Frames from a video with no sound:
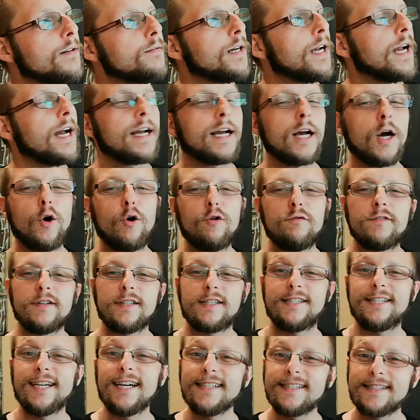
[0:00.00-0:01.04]
kakaowe
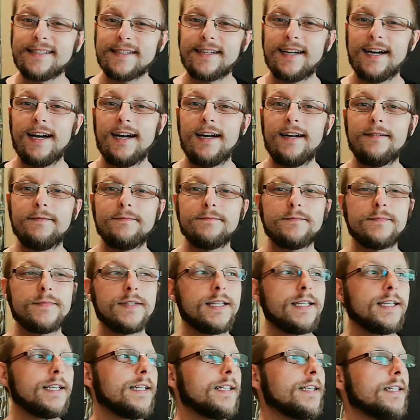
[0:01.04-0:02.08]
ciastka
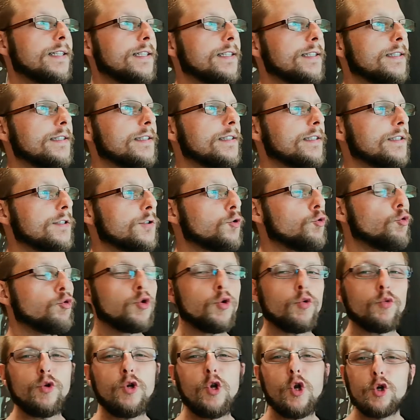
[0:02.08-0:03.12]
e, z
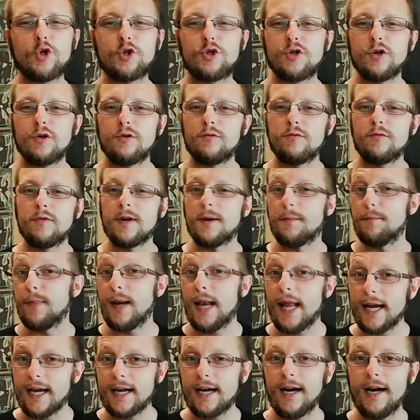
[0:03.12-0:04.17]
dużą ilością
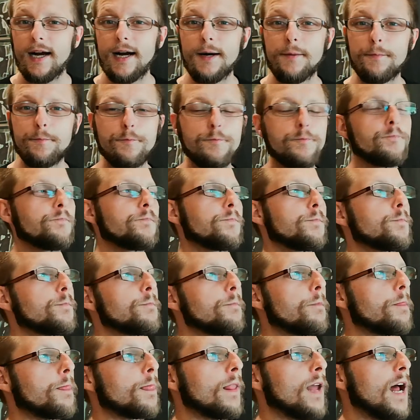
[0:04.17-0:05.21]
mleka
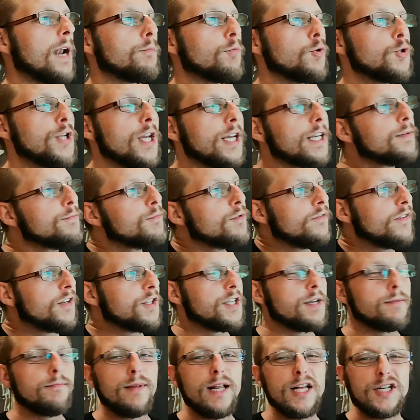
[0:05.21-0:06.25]
albo z jakimś,
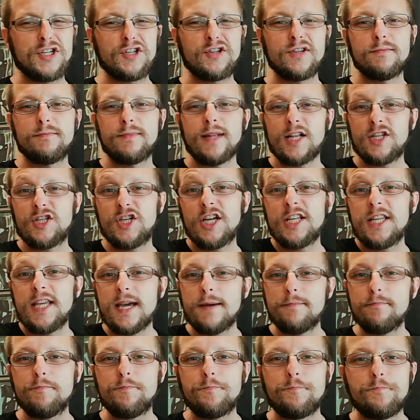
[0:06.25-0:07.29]
wiecie, mlecznym
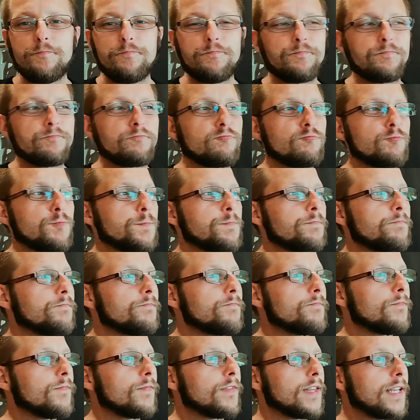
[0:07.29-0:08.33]
nadzieniem
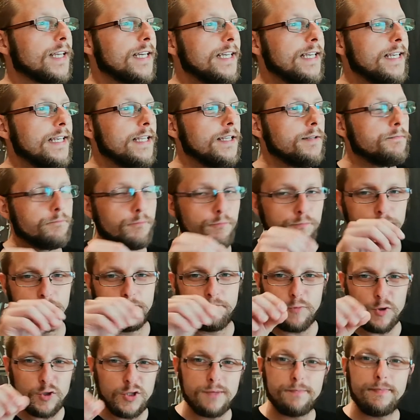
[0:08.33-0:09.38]
mm, i
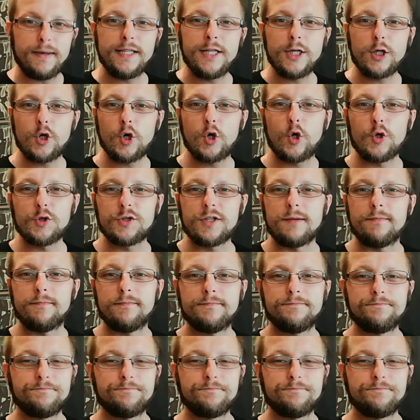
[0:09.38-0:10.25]
posypane kokosem.